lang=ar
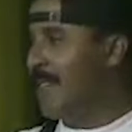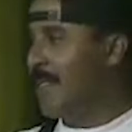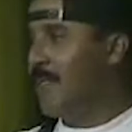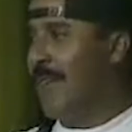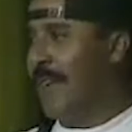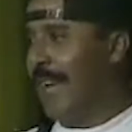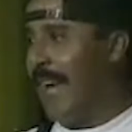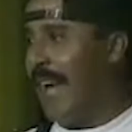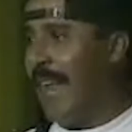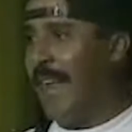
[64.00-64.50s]
على
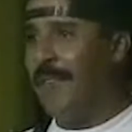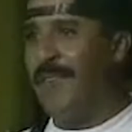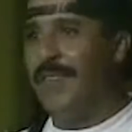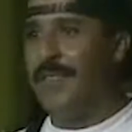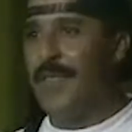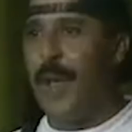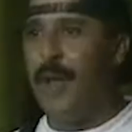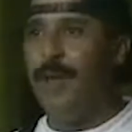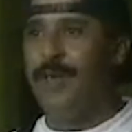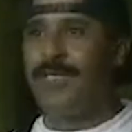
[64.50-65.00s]
النص ولا
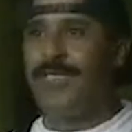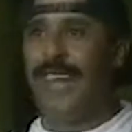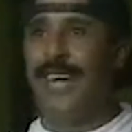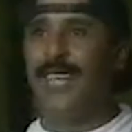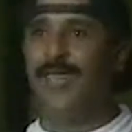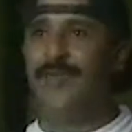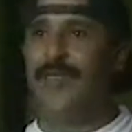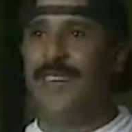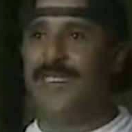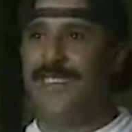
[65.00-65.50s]
كيقري فيه درهم
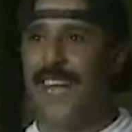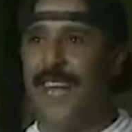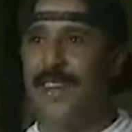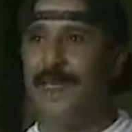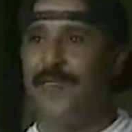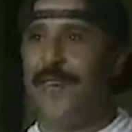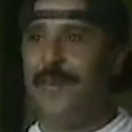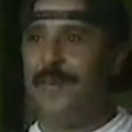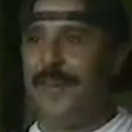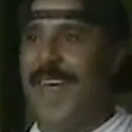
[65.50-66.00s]
ونص عايش فيه
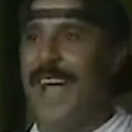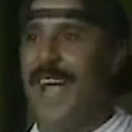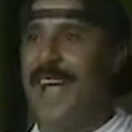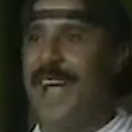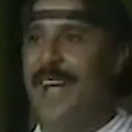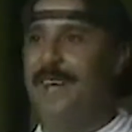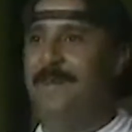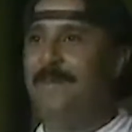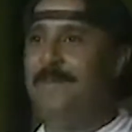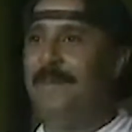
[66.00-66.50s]
ساكن فيه
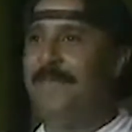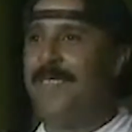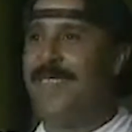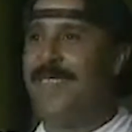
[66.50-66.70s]
مريح